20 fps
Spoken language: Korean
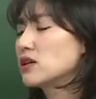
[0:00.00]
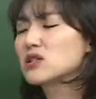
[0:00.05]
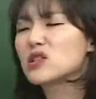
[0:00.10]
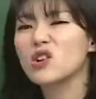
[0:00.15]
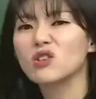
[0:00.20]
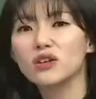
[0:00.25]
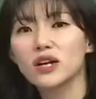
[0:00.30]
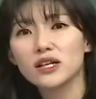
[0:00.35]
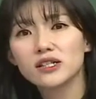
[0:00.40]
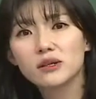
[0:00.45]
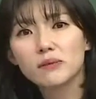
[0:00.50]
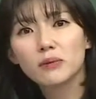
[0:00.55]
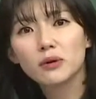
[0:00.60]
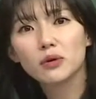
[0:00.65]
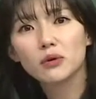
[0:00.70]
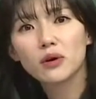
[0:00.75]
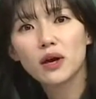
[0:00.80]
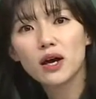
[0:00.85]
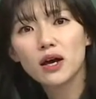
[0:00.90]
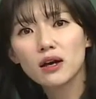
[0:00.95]
정리하실
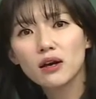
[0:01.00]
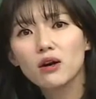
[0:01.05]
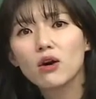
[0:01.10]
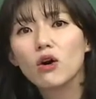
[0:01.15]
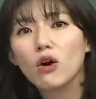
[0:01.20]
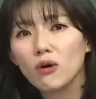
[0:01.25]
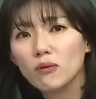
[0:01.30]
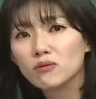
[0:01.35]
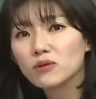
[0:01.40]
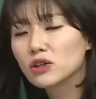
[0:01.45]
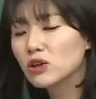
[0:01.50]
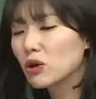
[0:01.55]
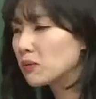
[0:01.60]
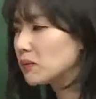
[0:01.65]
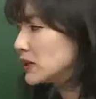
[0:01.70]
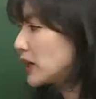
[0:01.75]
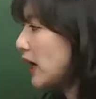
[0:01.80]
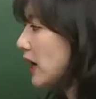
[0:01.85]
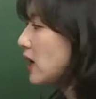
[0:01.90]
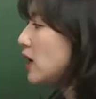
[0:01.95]
필요가 없는
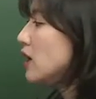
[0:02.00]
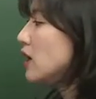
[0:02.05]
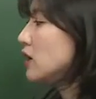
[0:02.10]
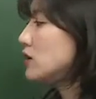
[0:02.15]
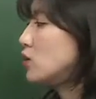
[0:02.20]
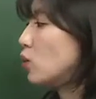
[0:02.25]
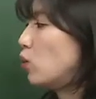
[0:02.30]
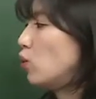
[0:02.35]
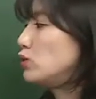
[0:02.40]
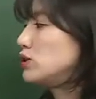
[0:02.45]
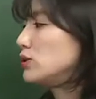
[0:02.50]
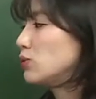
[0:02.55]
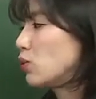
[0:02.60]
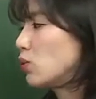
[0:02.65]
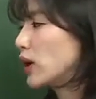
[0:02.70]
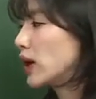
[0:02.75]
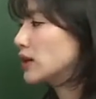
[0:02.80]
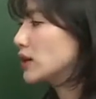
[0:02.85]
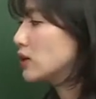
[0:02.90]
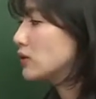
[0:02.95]
겁니다. 그래서
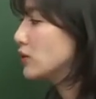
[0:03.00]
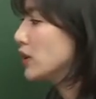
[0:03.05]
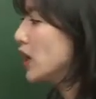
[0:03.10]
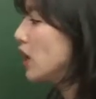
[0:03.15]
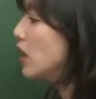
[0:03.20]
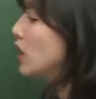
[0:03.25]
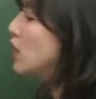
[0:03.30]
55가 되고요.